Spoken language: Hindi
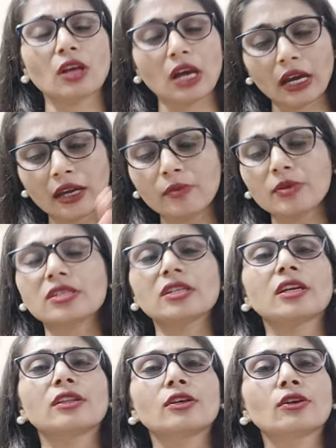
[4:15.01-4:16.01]
अगर बच्चे
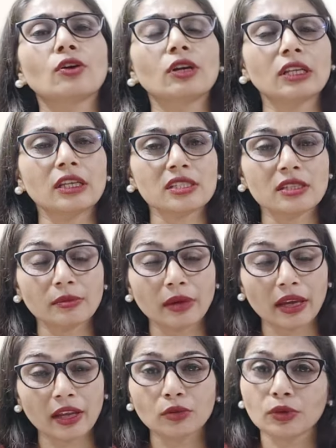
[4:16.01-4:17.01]
के अंदर ऑटिज़म
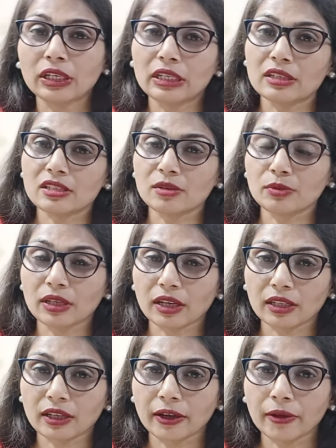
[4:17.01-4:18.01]
है तो ई भी
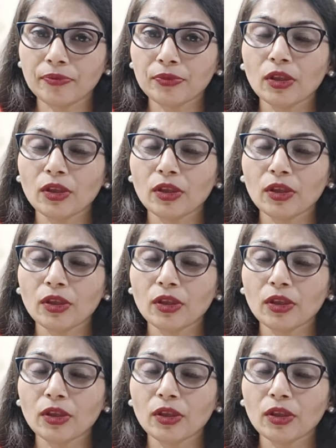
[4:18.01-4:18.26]
आता है